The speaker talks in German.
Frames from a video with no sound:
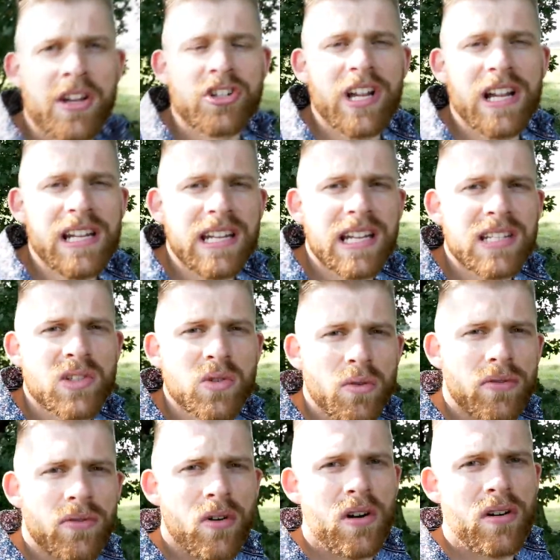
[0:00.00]
Stell dir das so
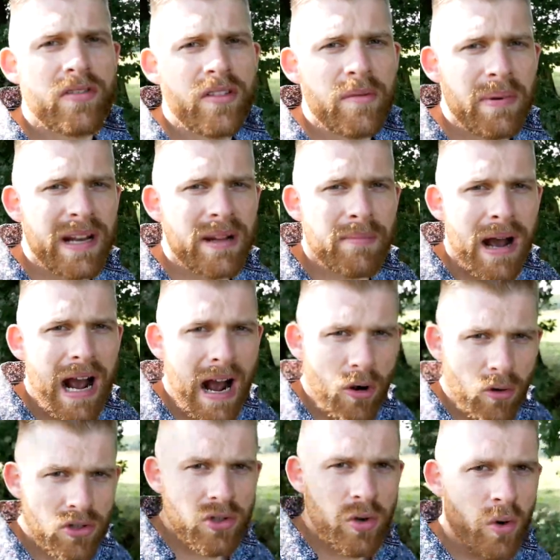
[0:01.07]
vor wie bei einem
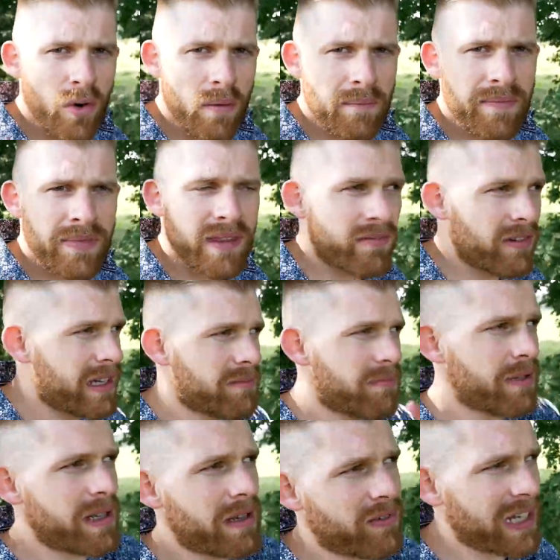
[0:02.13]
Auto,
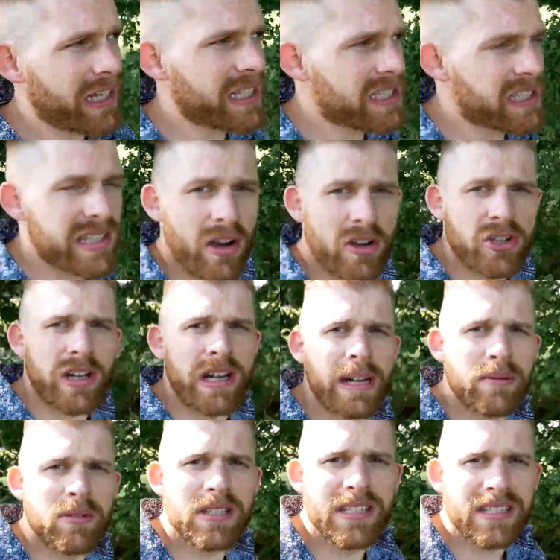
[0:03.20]
vielleicht, vielleicht hast du das ja auch schon
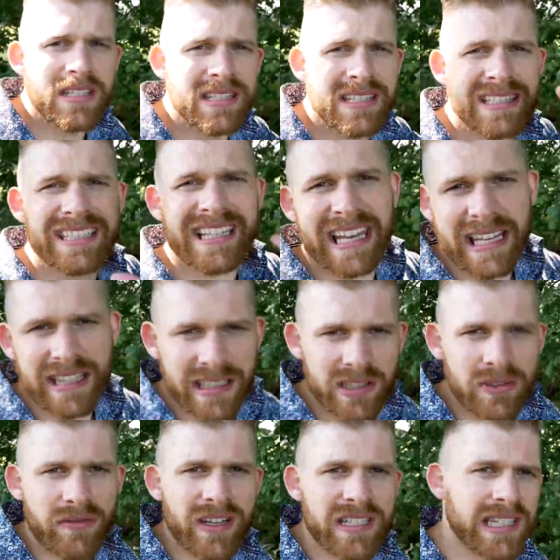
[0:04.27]
erlebt. Es, es, es
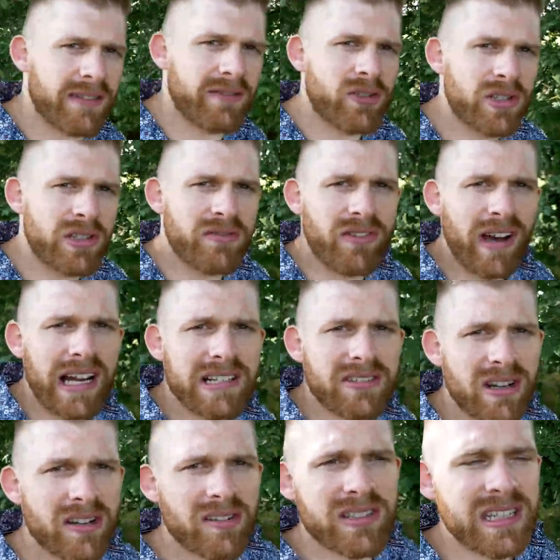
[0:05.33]
regnet, du fährst irgendwo durch einen Wald
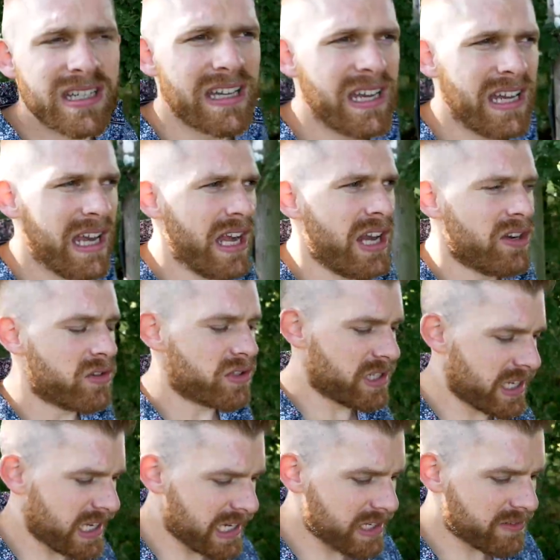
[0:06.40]
oder durch eine, durch
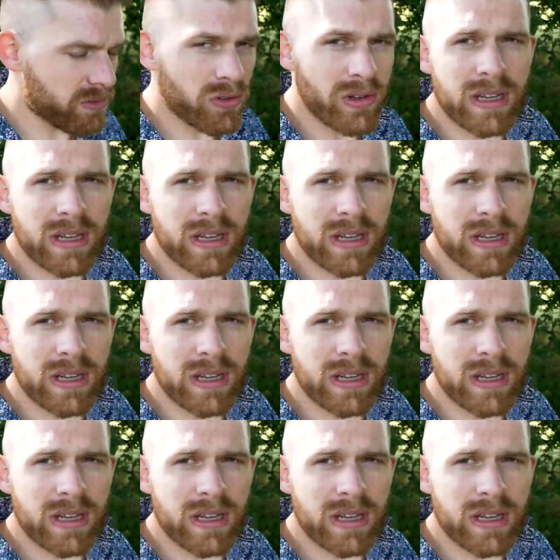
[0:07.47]
eine Gegend, wo